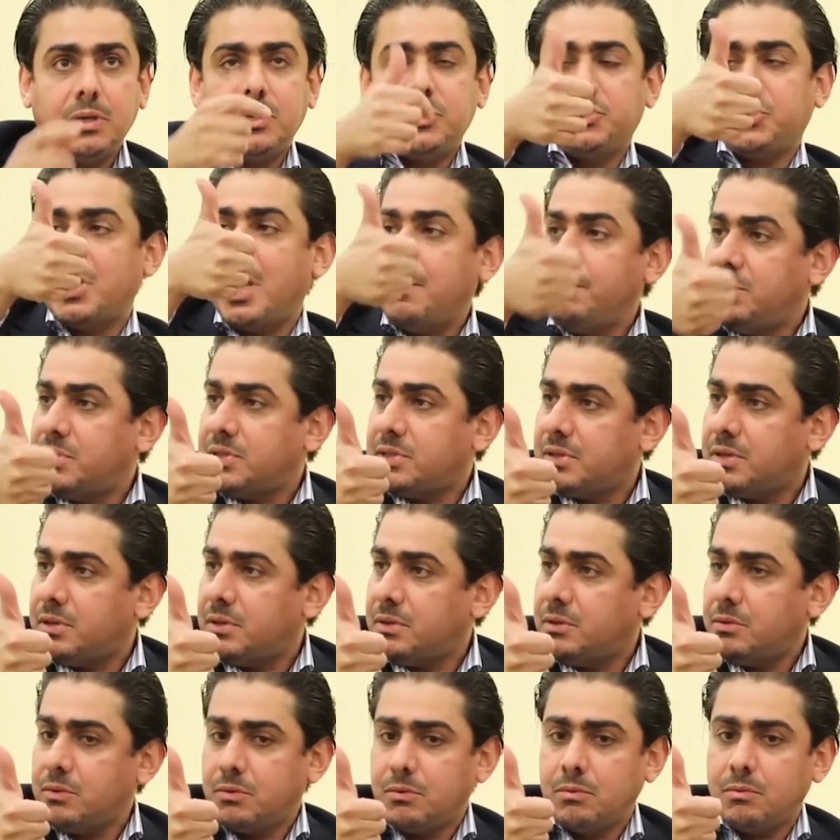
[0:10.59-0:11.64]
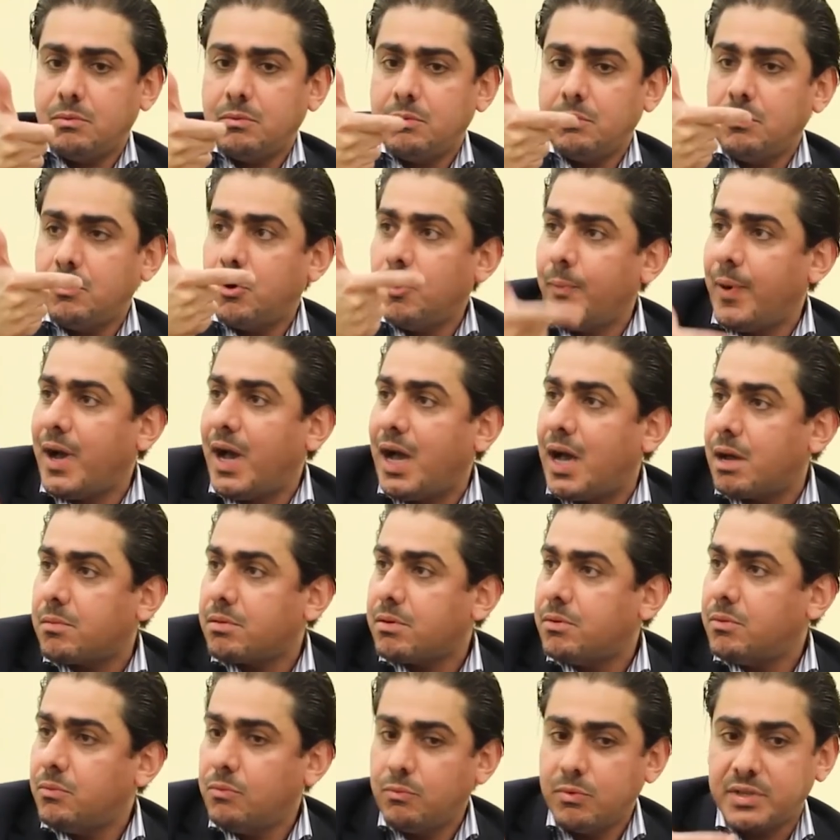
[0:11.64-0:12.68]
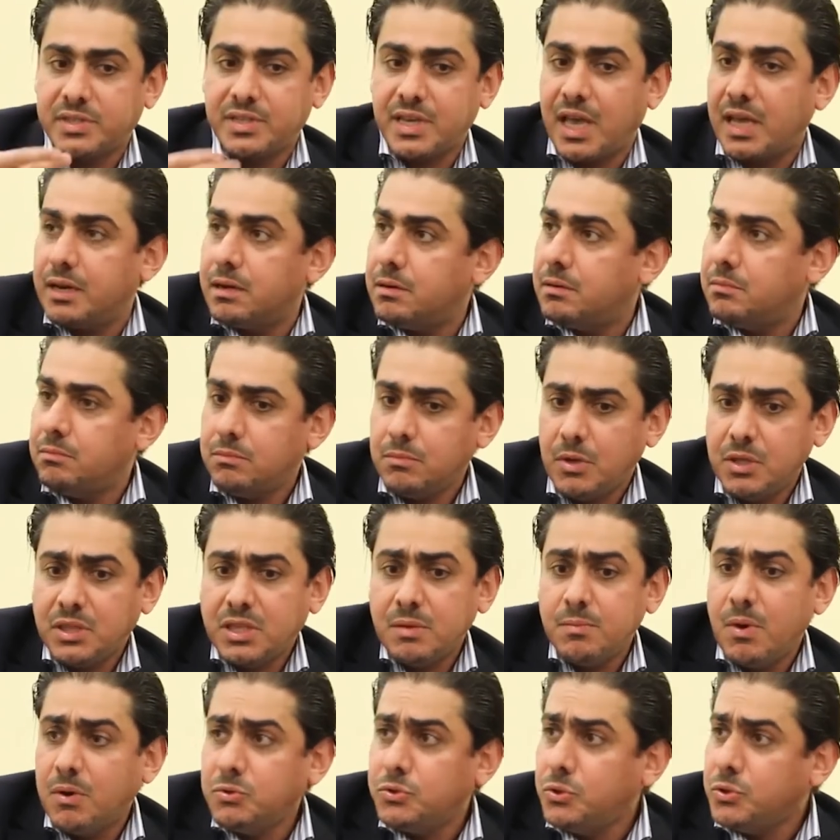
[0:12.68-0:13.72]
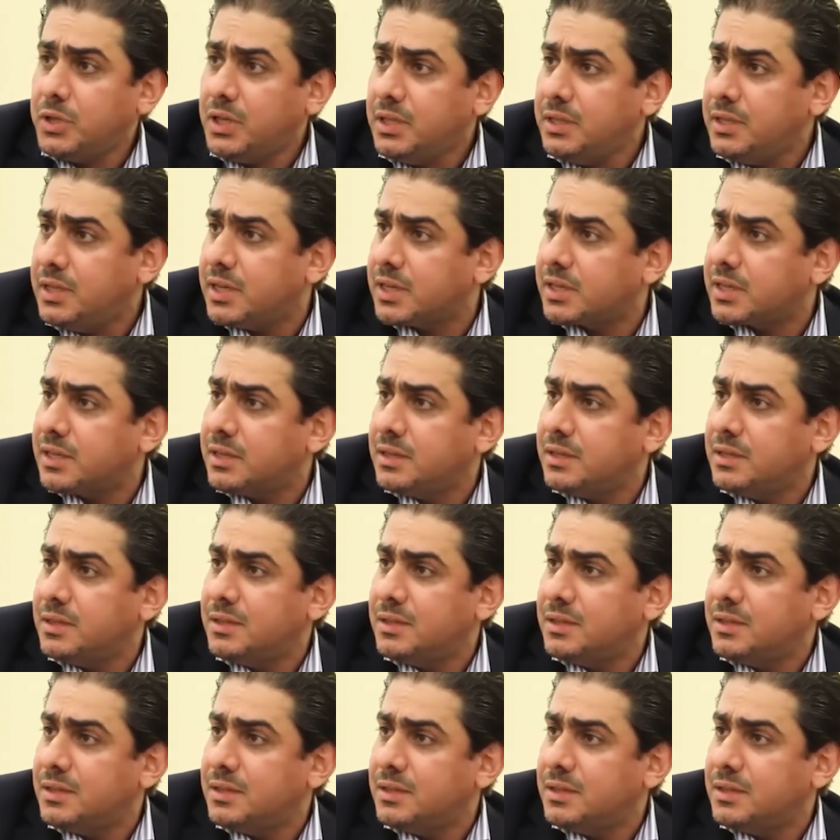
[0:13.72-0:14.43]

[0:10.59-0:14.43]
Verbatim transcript: شمس وبحر وسان انت موجود عندك